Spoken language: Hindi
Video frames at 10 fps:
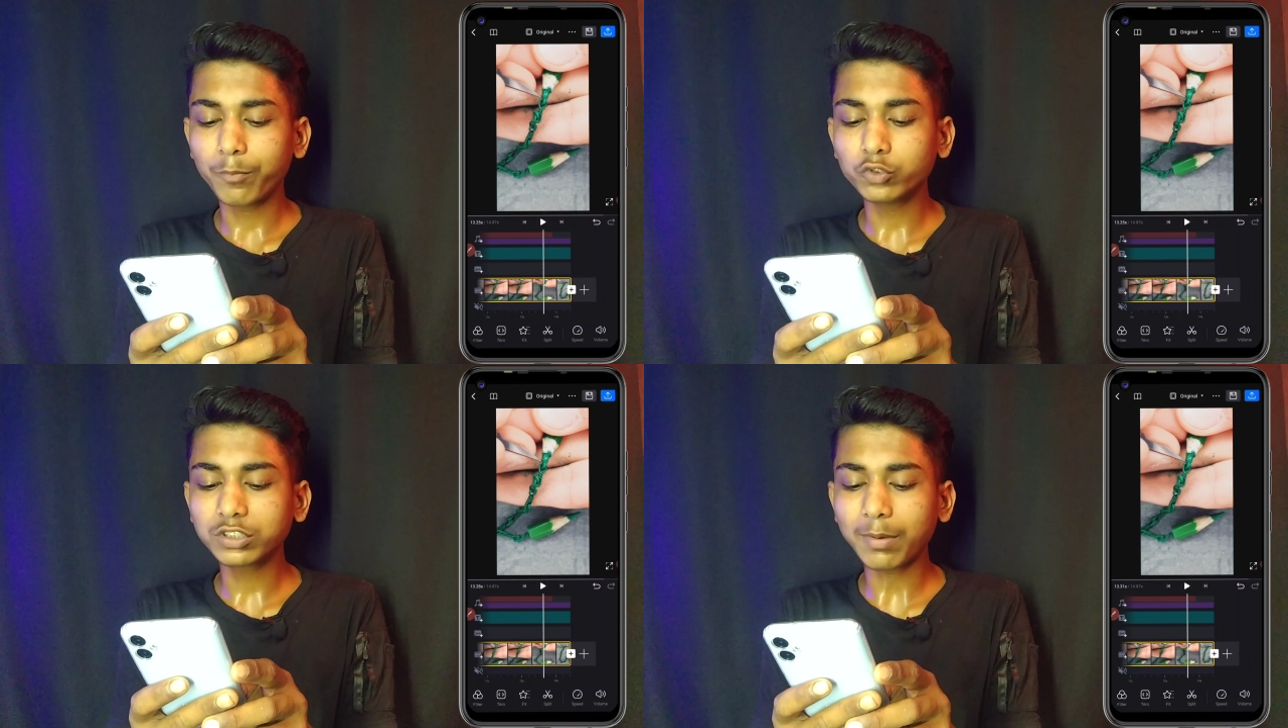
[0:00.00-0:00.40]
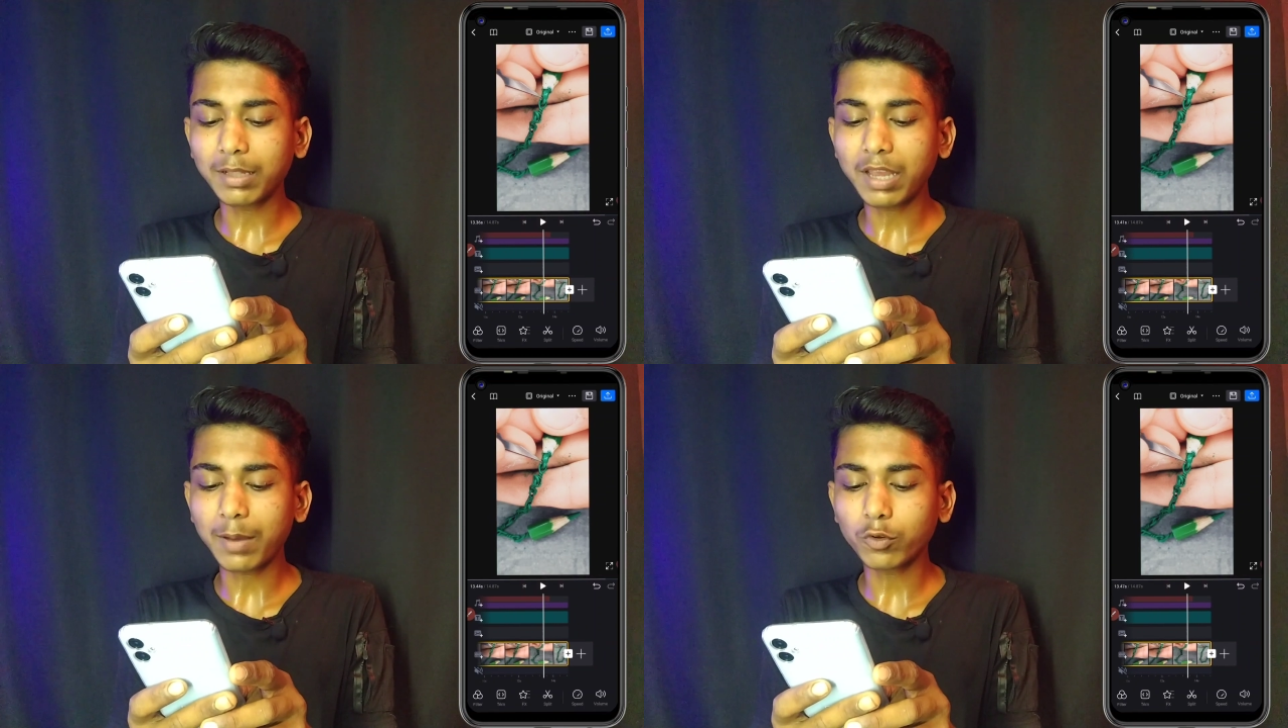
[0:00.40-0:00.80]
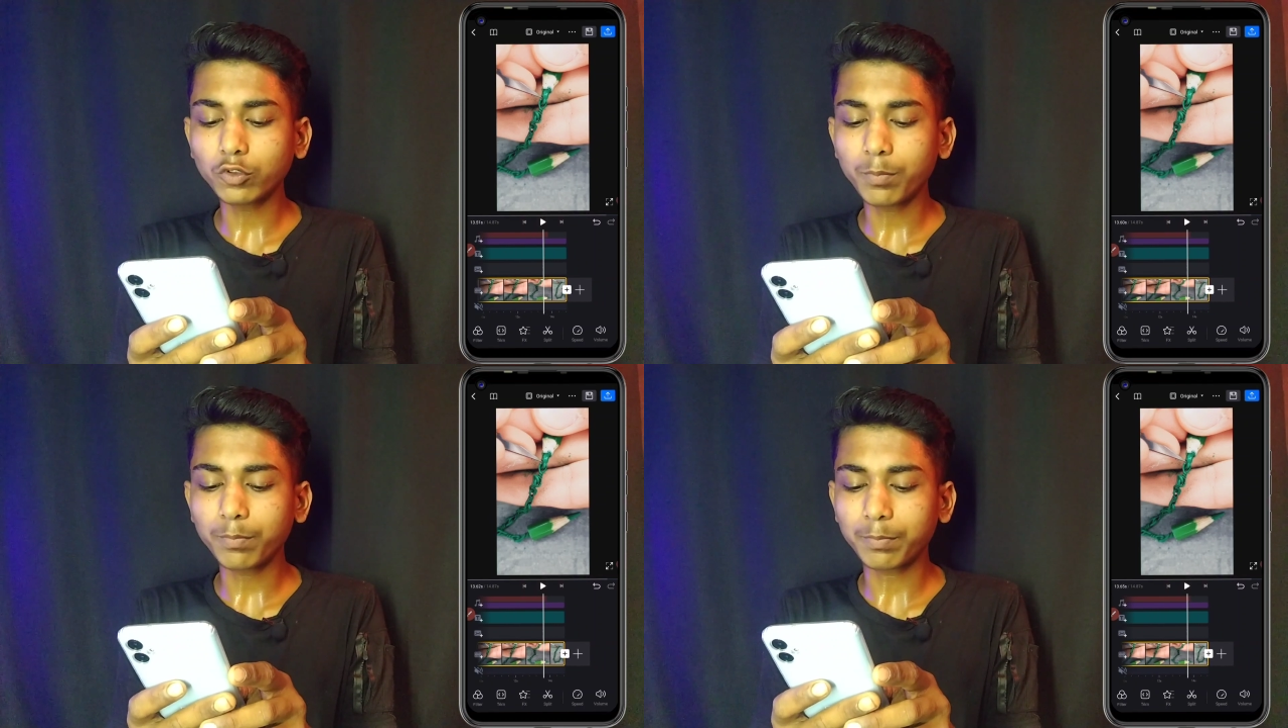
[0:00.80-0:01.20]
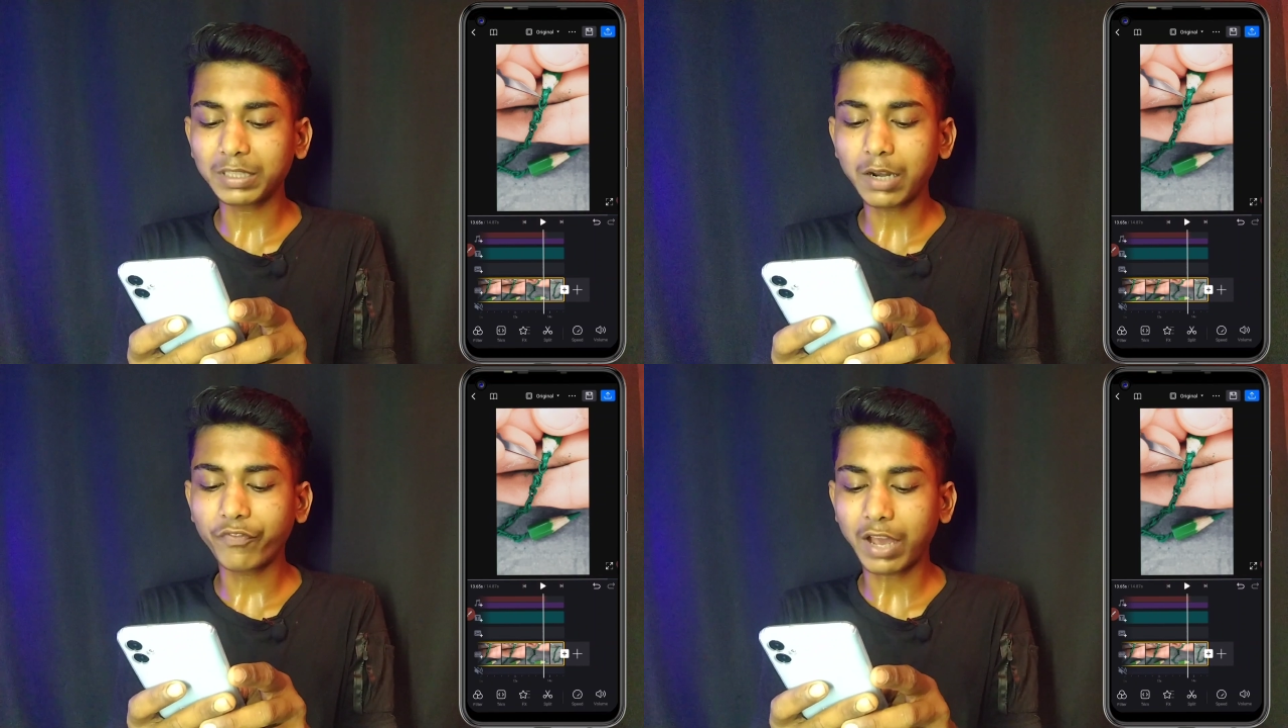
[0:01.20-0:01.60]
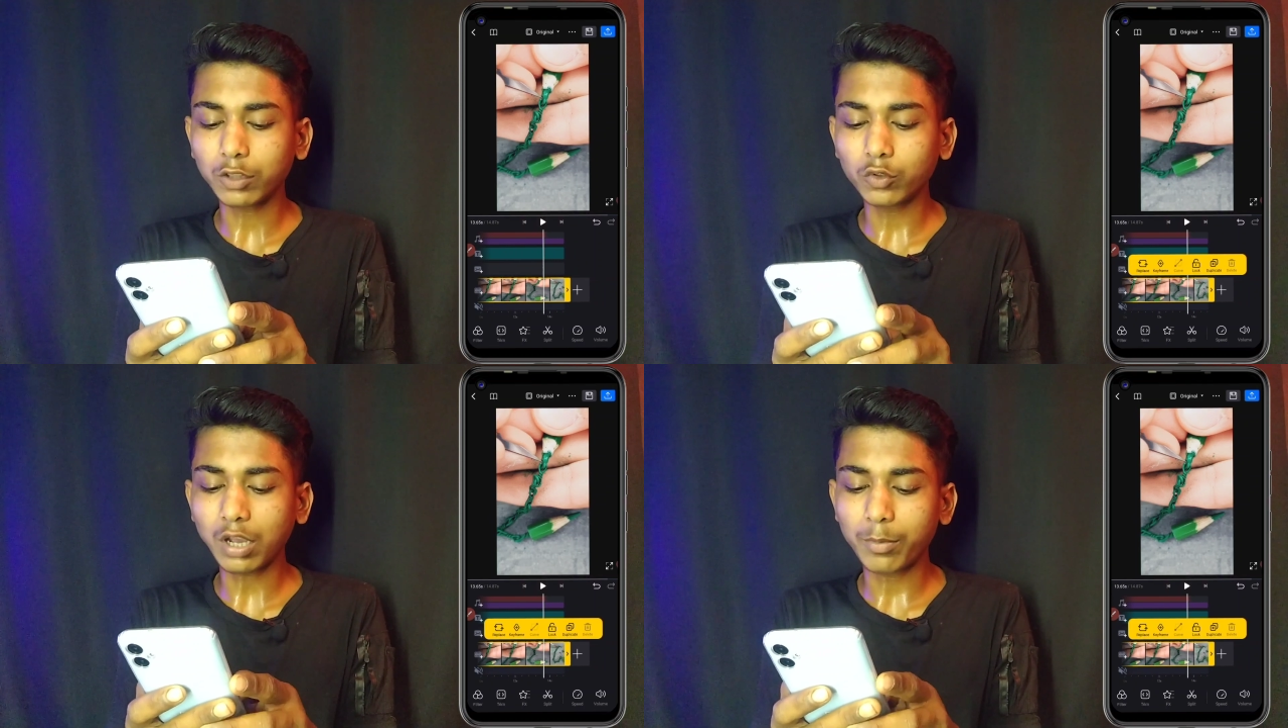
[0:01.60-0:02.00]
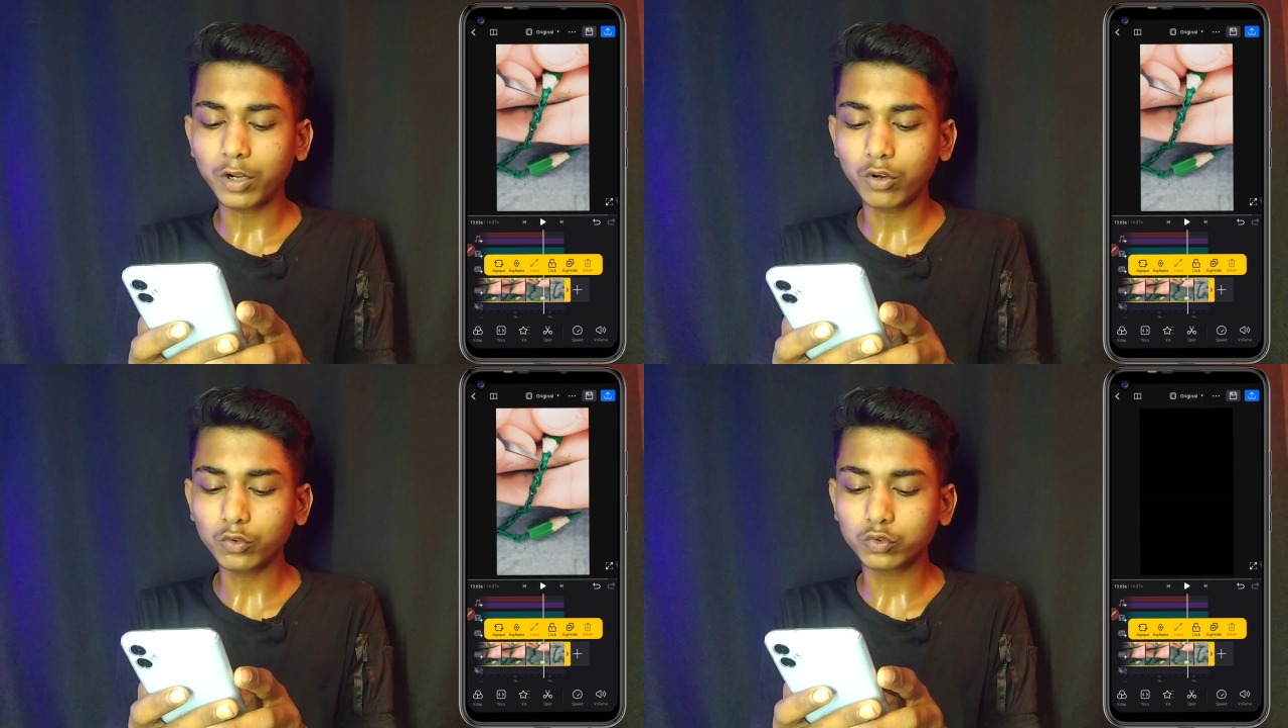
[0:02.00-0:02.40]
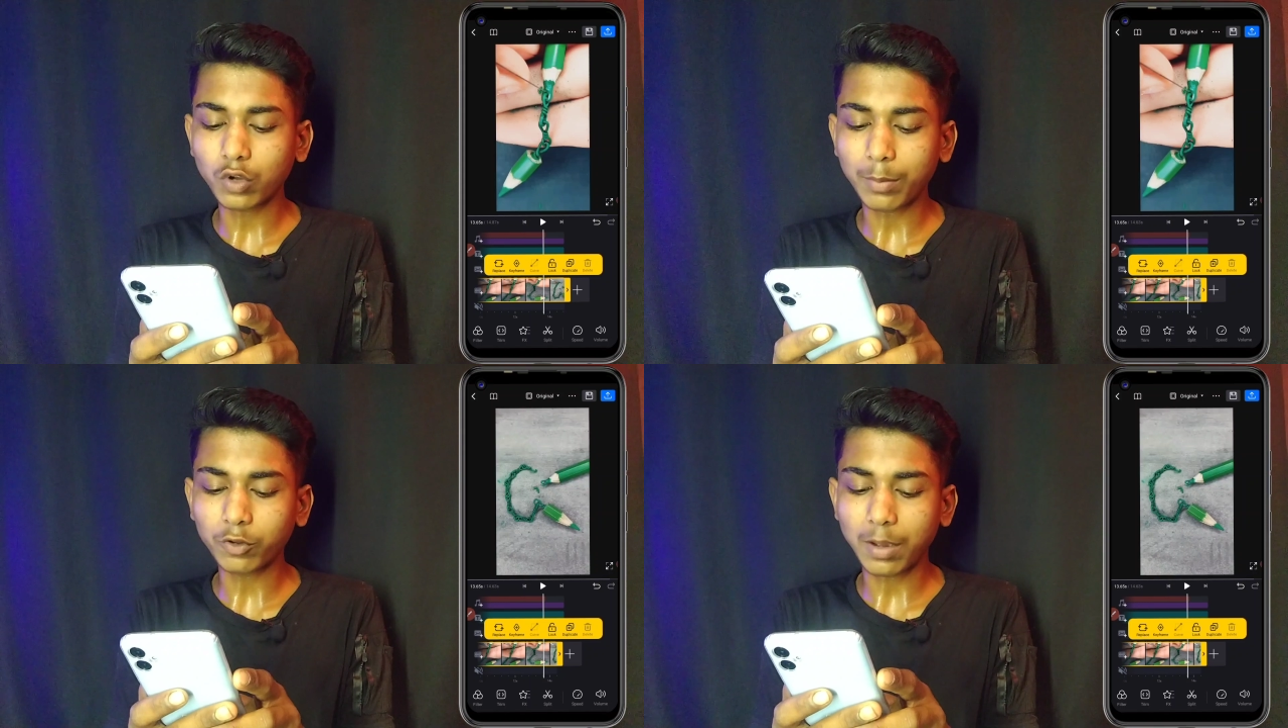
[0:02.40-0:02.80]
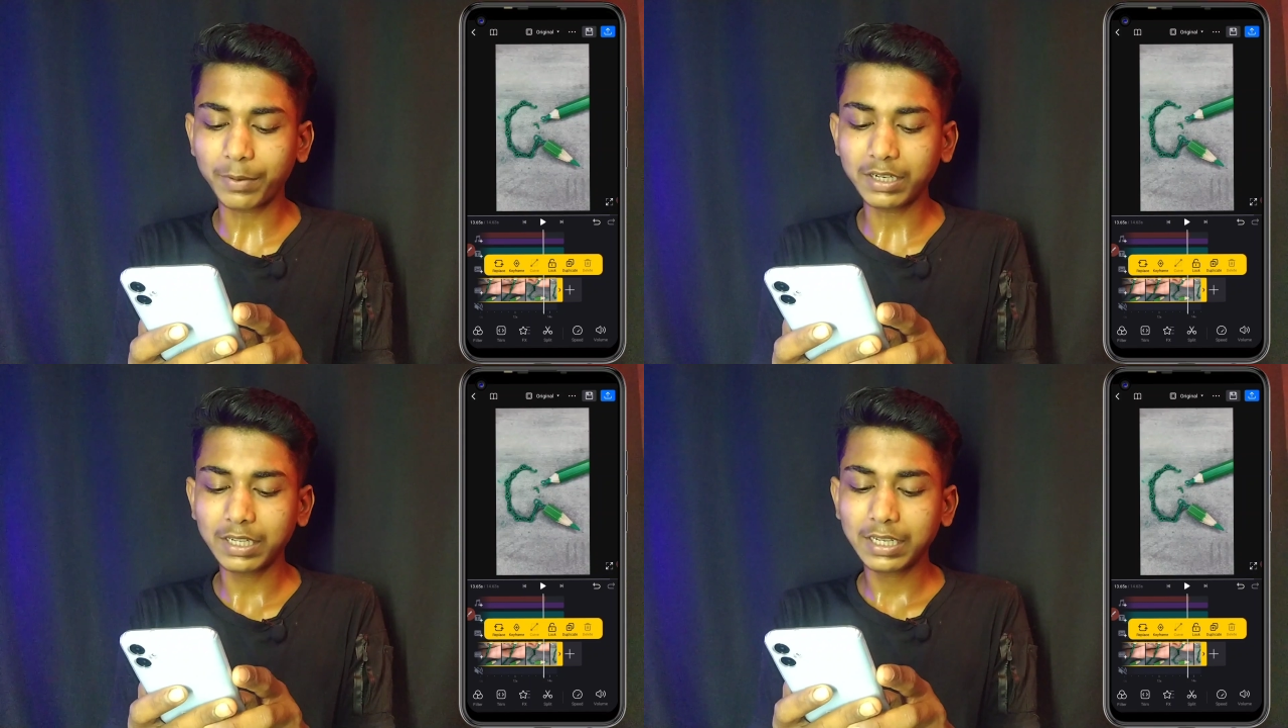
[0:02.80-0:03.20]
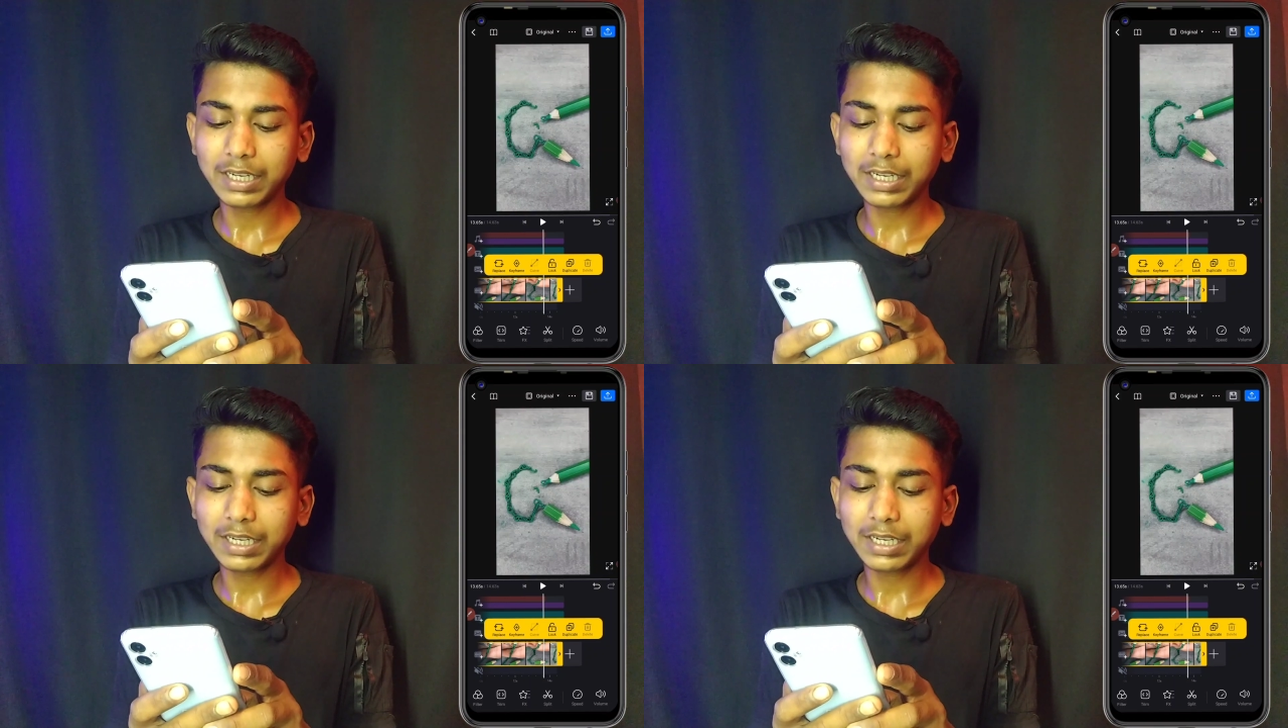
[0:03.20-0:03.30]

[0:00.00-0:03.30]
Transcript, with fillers: उसके बाद में आपको जो मतलब फालतू का वीडियो है उसको आपको यहाँ पर